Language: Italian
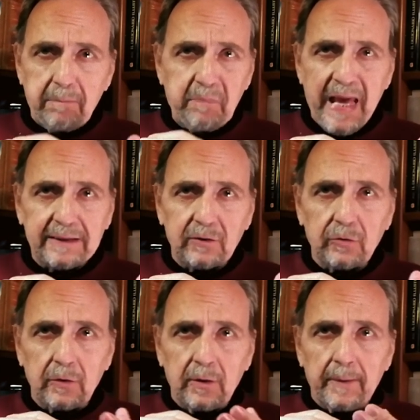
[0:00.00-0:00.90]
il
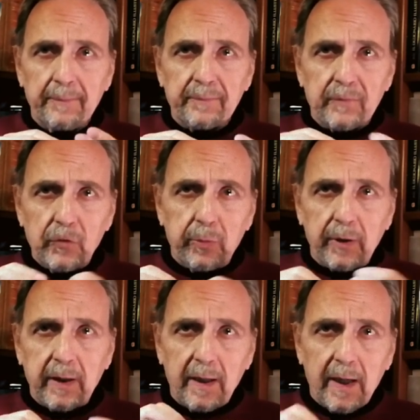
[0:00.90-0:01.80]
piatto dopo
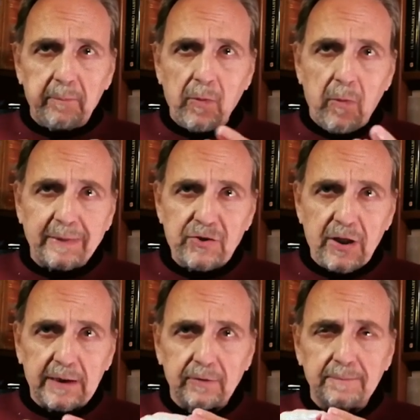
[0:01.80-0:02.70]
che abbiamo
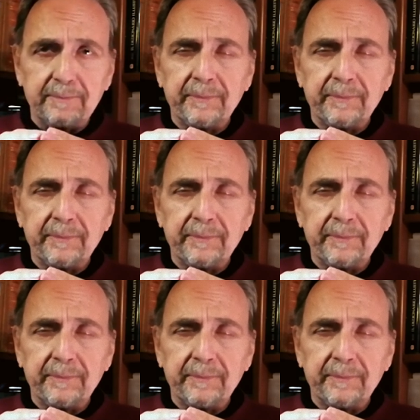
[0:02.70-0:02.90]
mangiato.